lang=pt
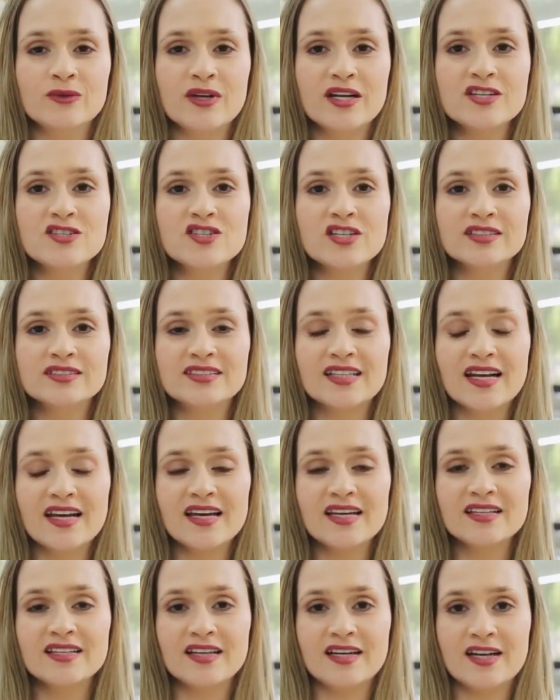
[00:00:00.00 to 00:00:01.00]
Durante a
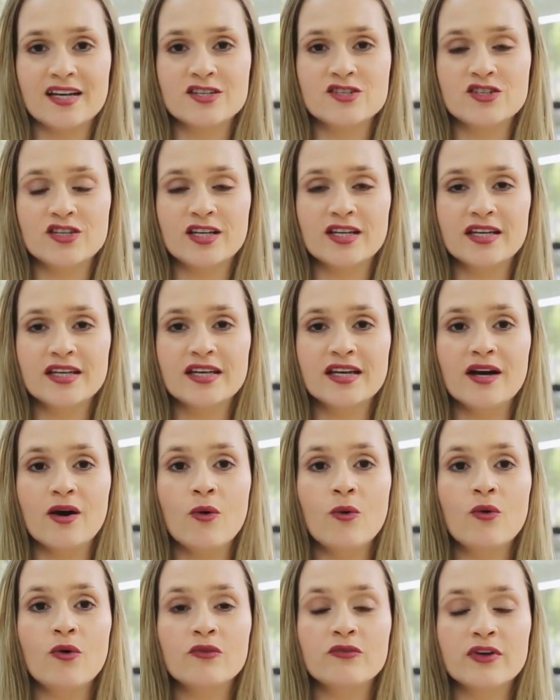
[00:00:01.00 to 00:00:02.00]
entrega da creche cria,
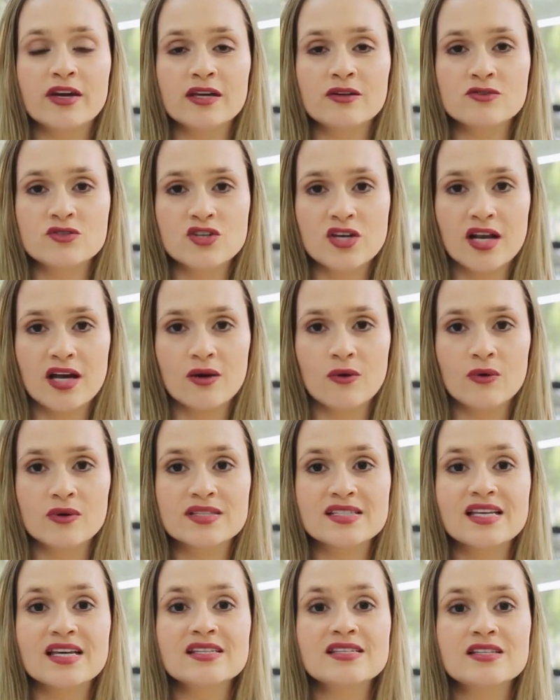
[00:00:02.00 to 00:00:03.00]
o governo de
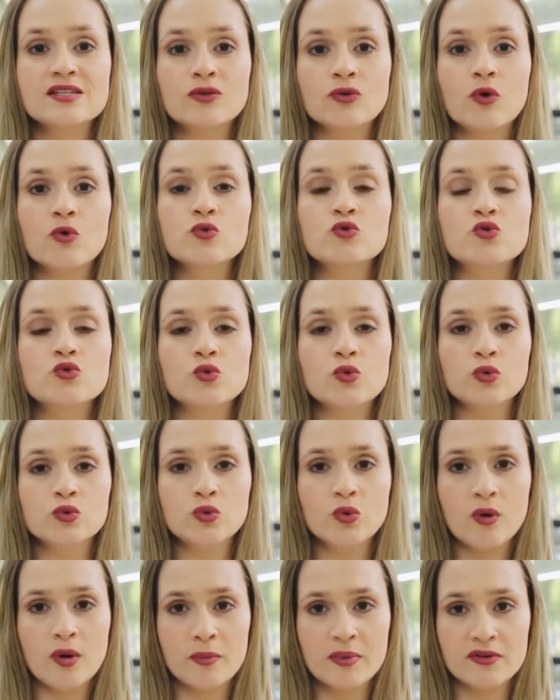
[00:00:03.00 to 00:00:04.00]
Alagoas assinou
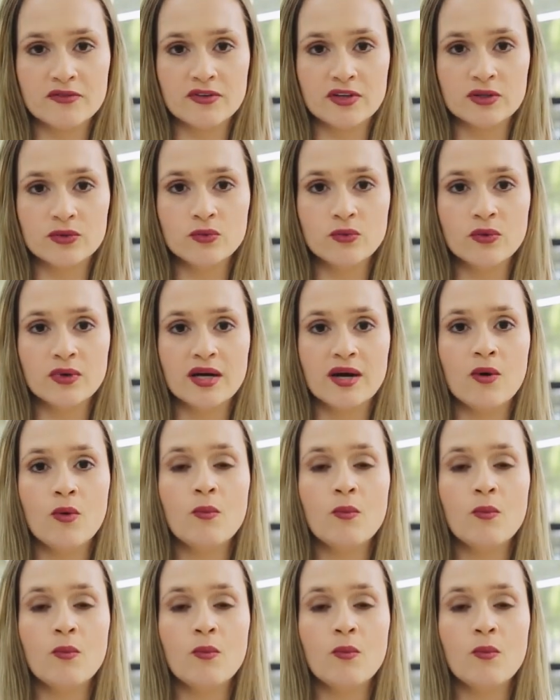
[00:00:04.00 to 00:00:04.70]
junto com a prefeitura